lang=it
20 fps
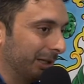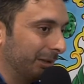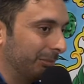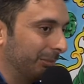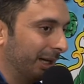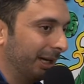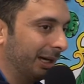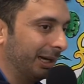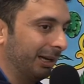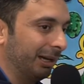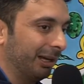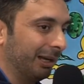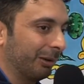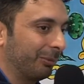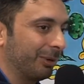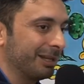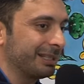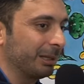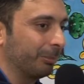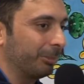ma
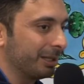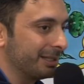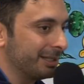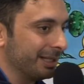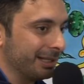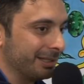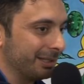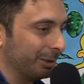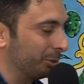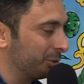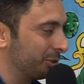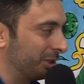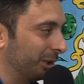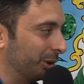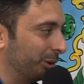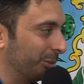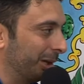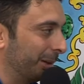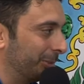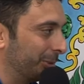questa pazienza non ce la
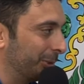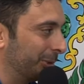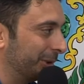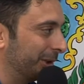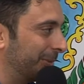dobbiamo